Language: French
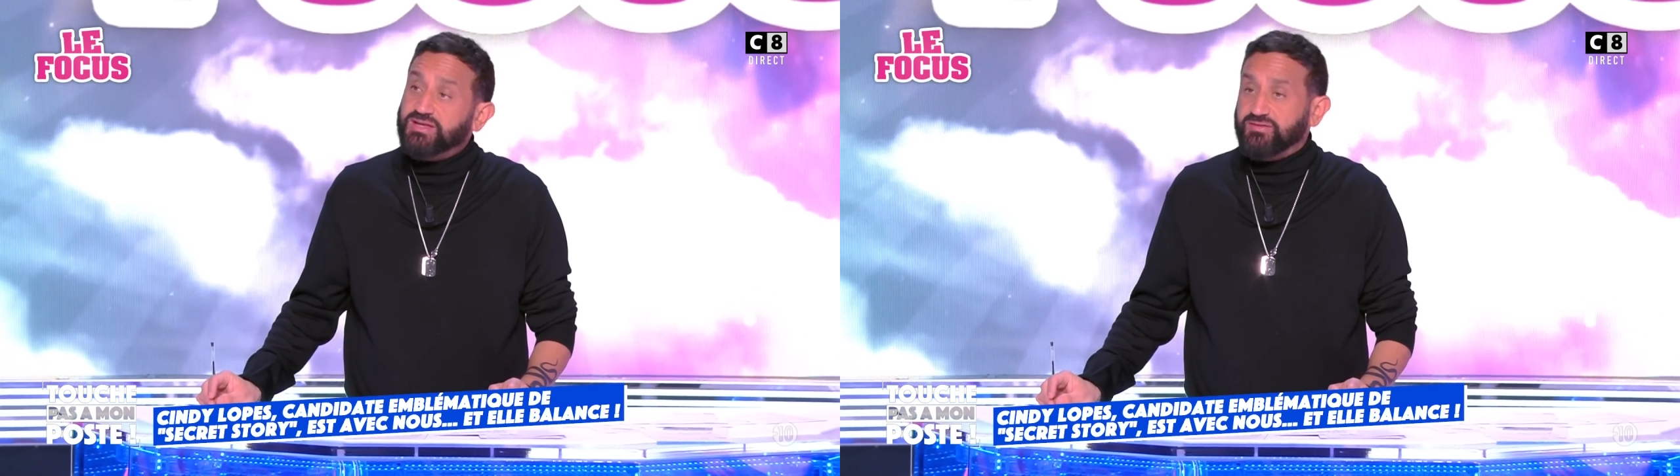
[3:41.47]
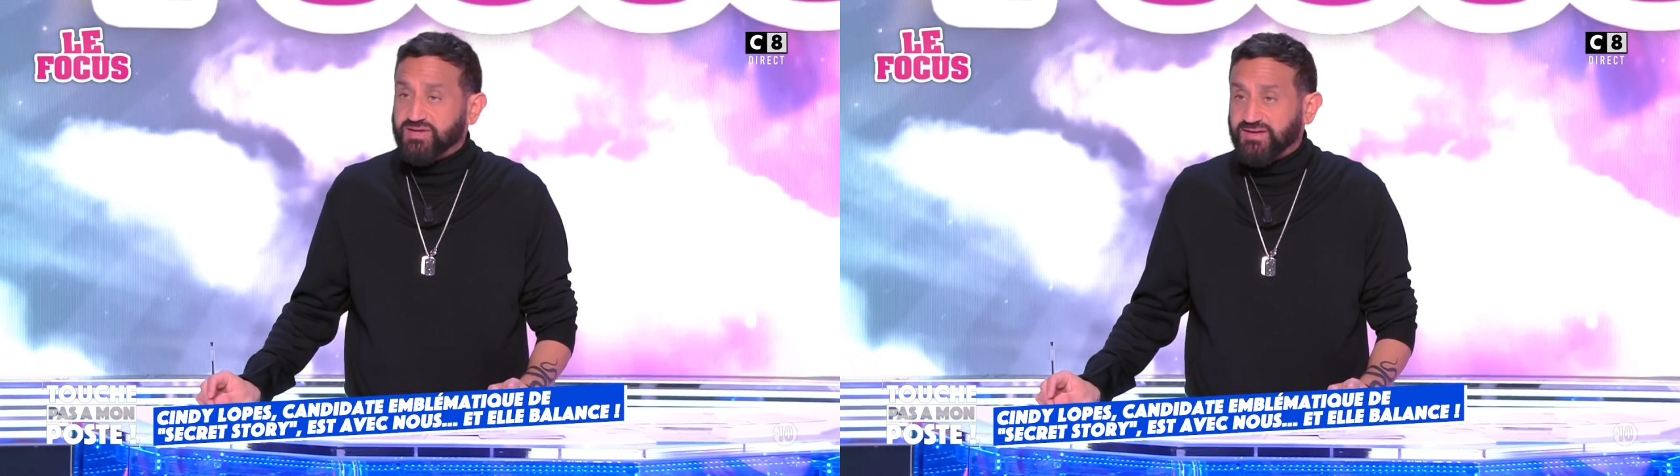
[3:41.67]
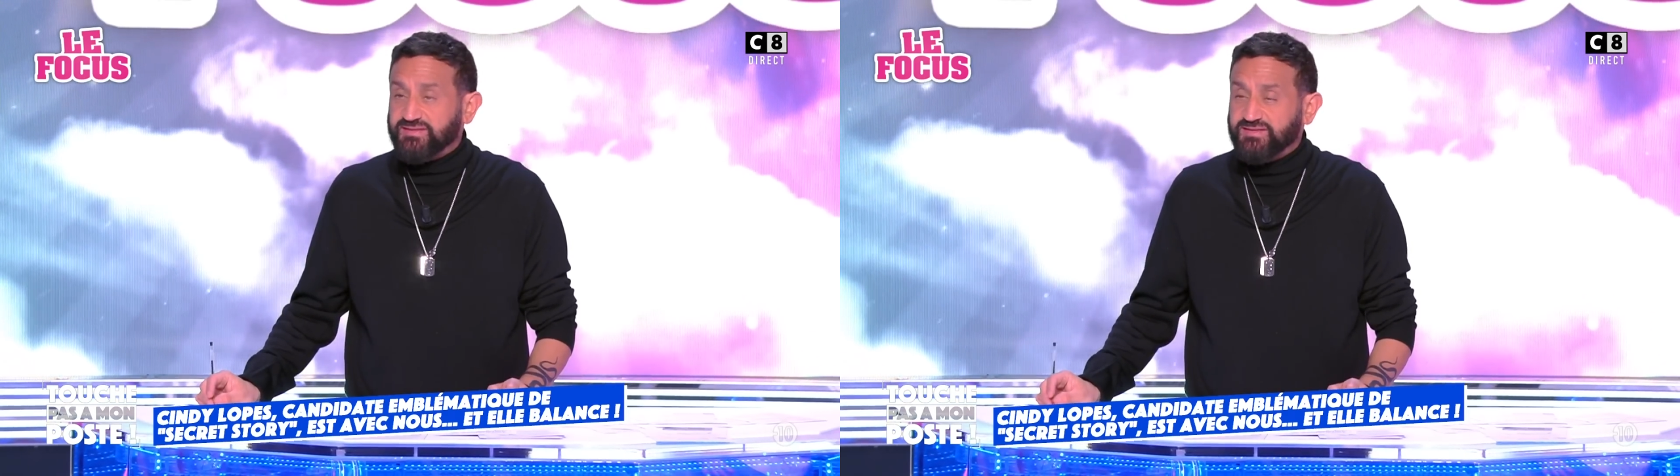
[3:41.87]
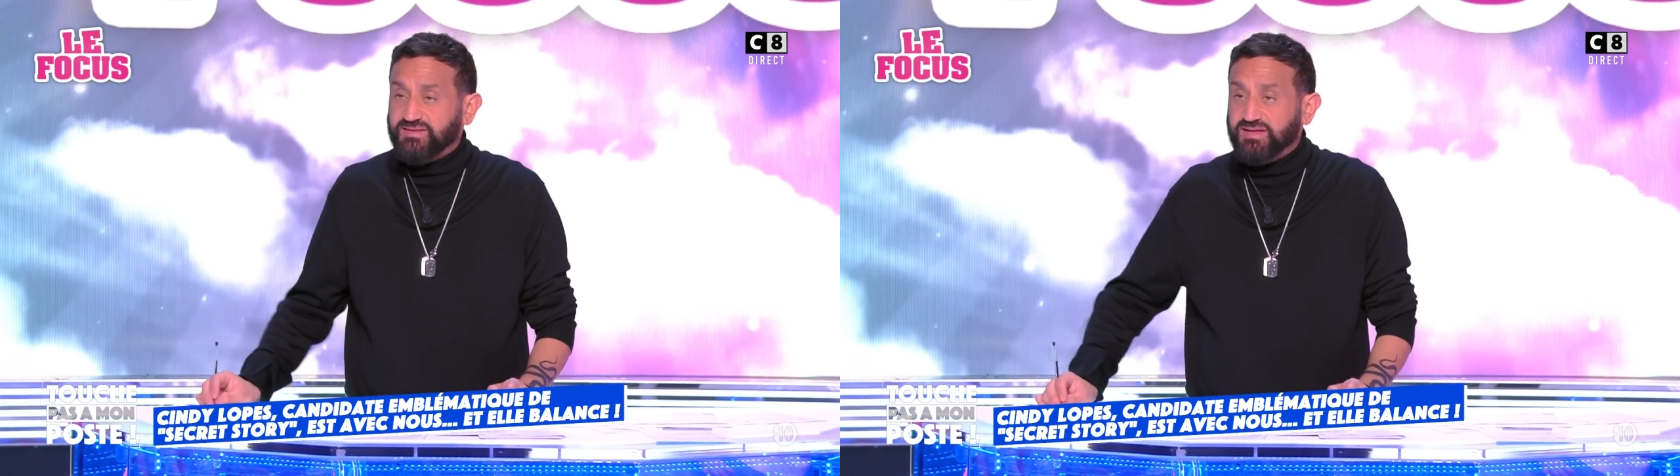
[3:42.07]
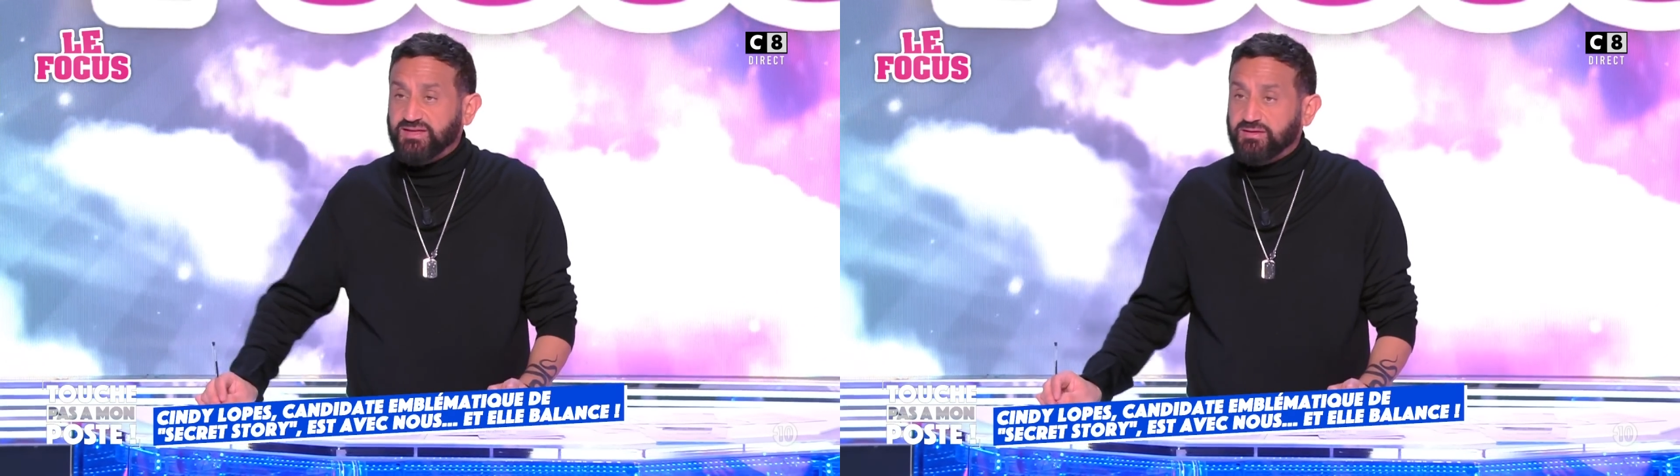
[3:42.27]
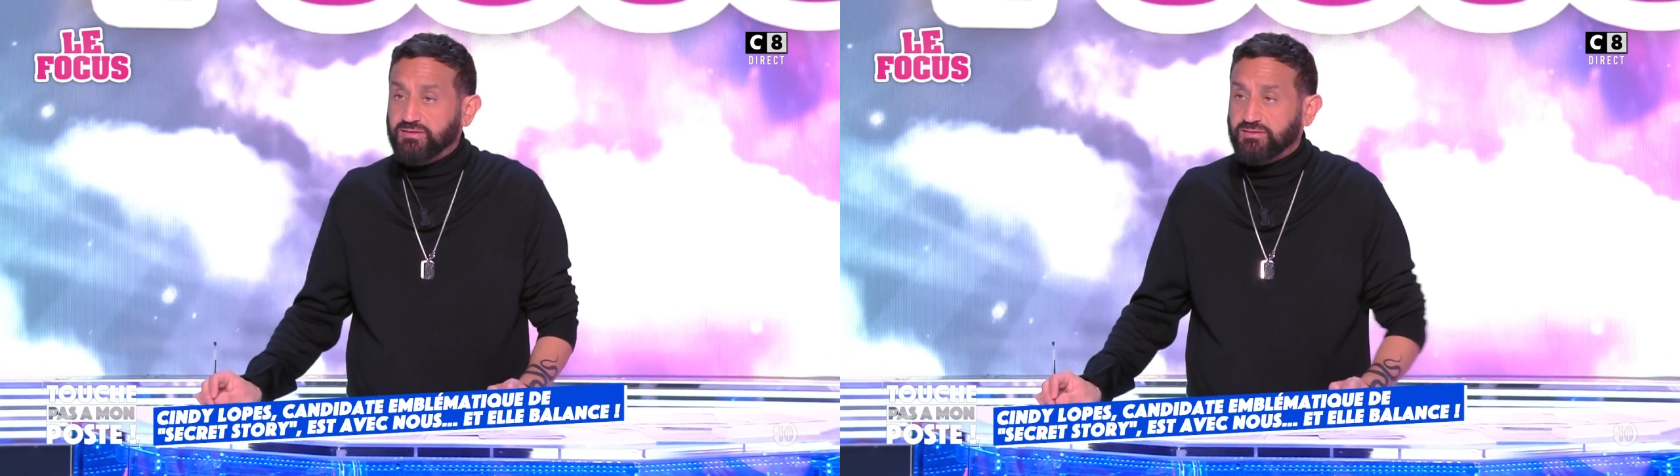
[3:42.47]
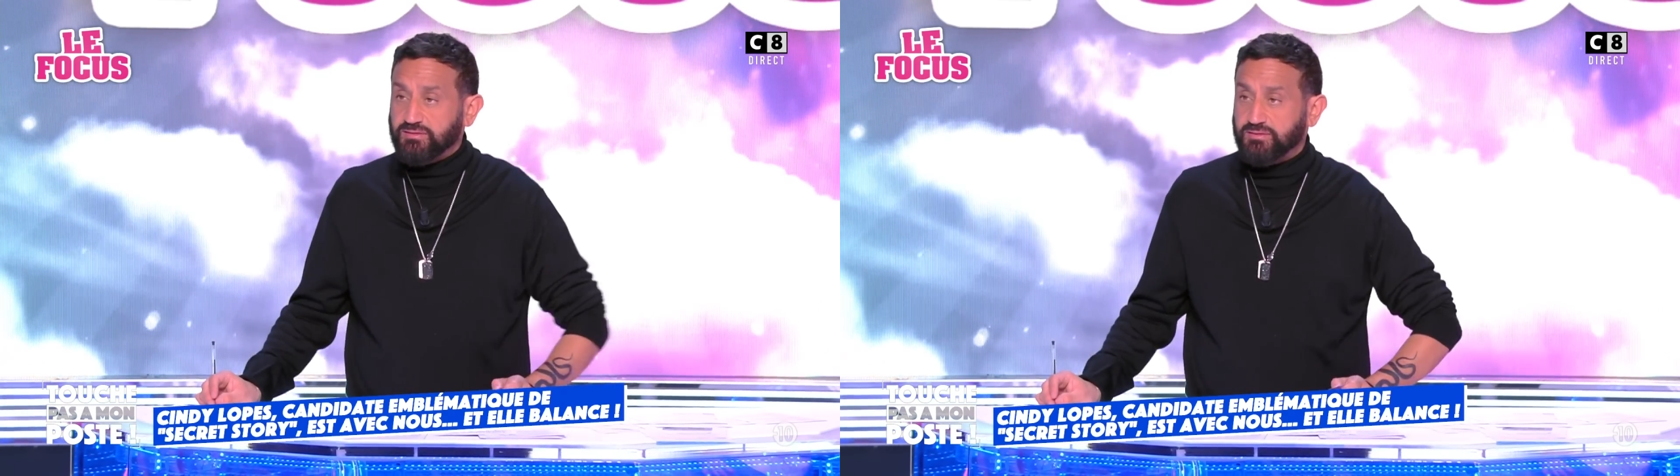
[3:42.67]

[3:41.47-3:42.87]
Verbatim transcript: qui avait casté Cindy. Ouais, mais ils se